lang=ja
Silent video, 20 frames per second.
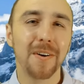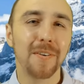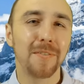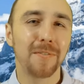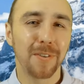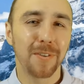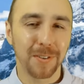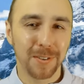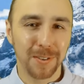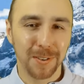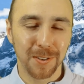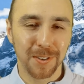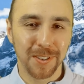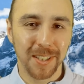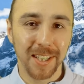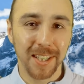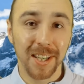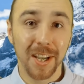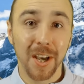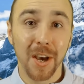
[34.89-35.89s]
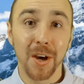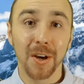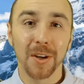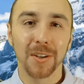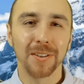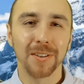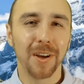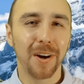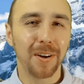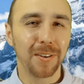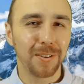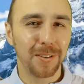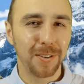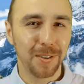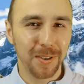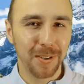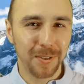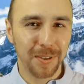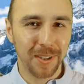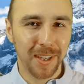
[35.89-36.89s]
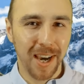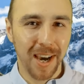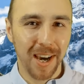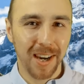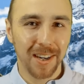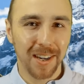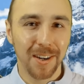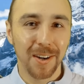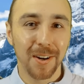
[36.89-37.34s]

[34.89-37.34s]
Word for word: フランス語で何というか